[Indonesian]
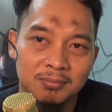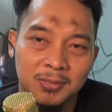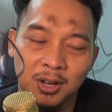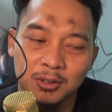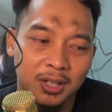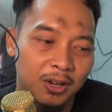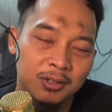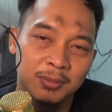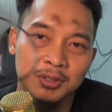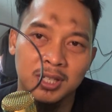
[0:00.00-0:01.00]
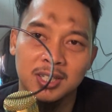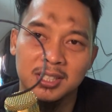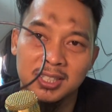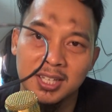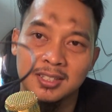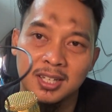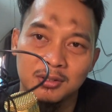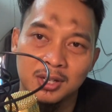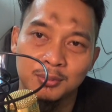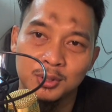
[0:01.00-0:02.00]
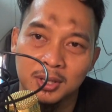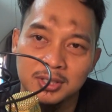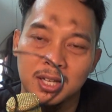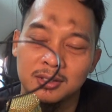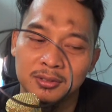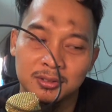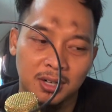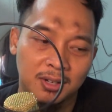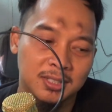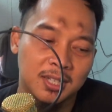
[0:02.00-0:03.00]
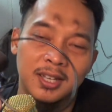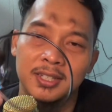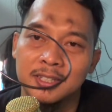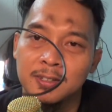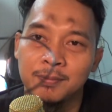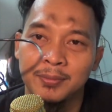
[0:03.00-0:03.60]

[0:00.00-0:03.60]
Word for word: tahun-tahun maksudnya kekinian ya 2021 kalau nggak salah ini.